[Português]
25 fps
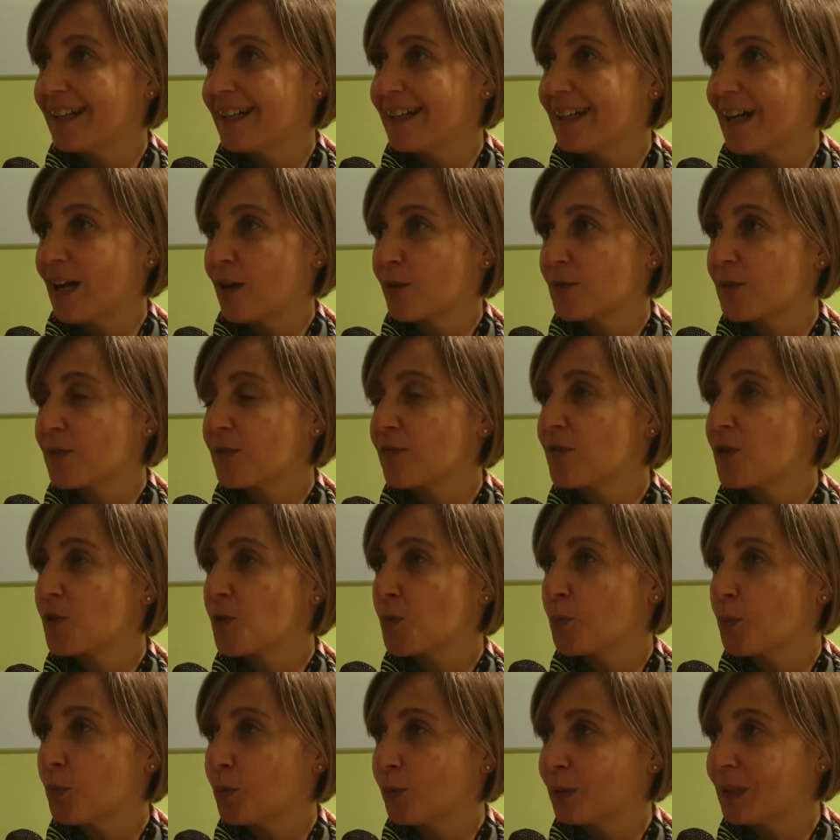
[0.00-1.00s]
ao
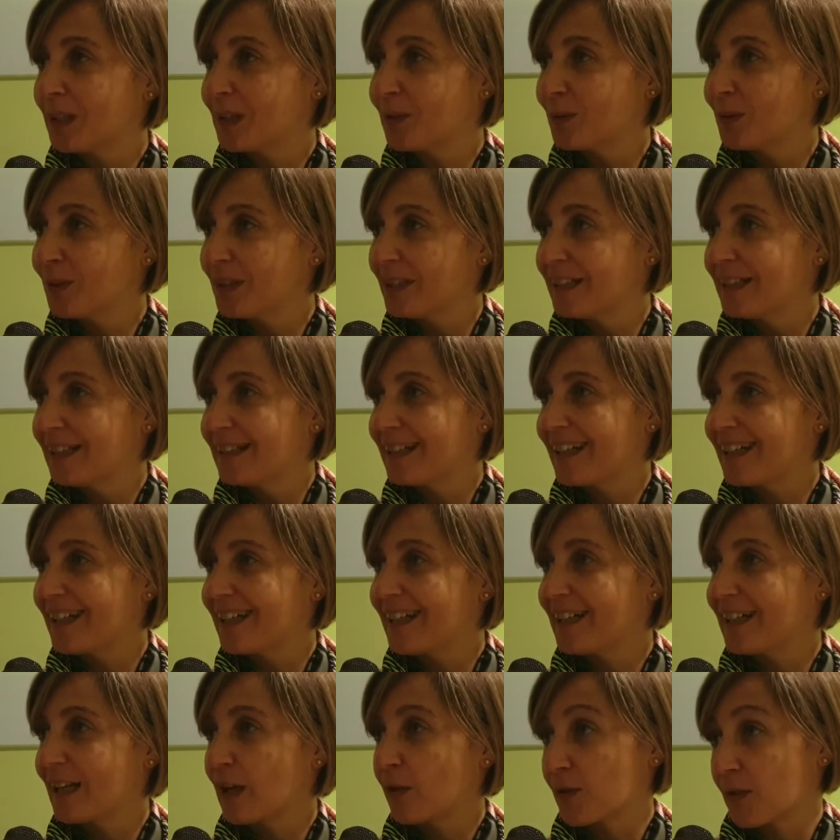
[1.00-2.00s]
serviço público,
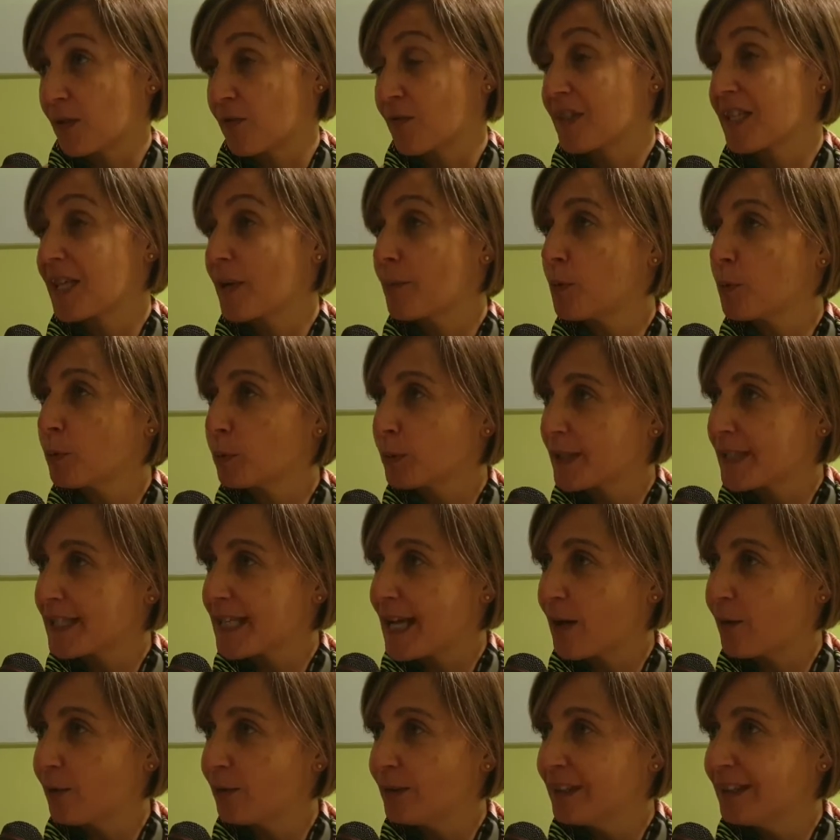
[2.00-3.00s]
uh, ao serviço à
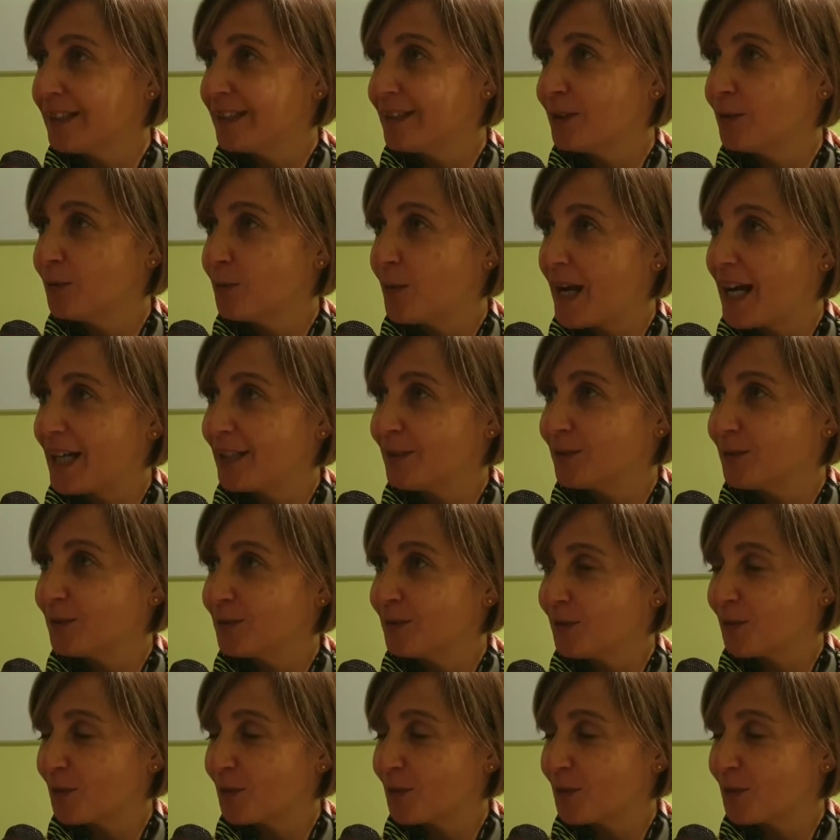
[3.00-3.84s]
população no ano de